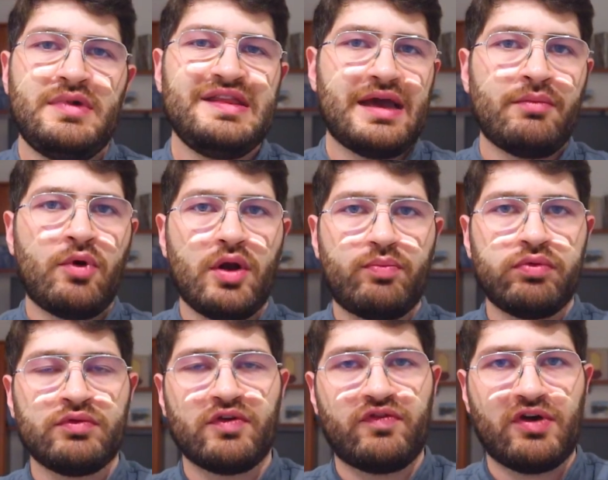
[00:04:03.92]
Ma andiamo al
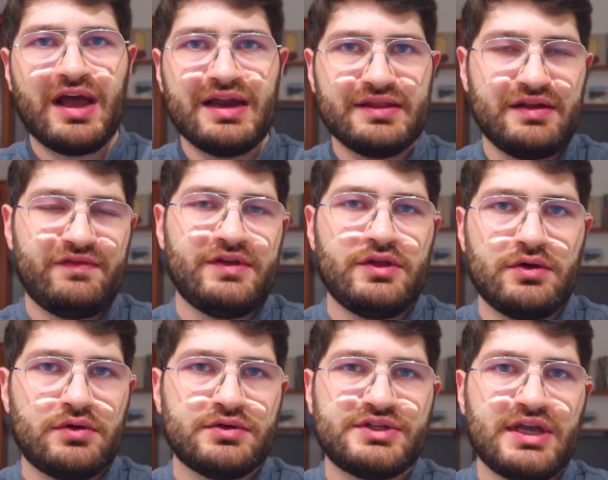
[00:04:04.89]
punto focale del
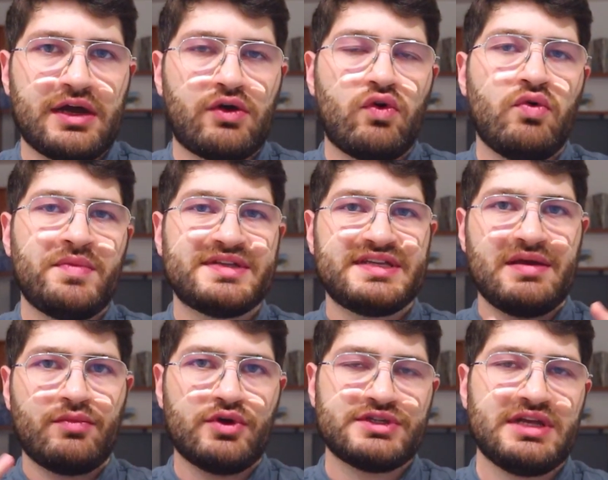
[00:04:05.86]
video, ossia come si
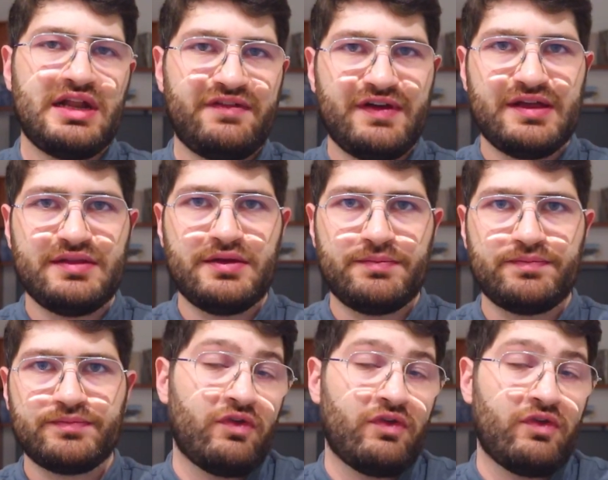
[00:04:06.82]
è mossa la Fed.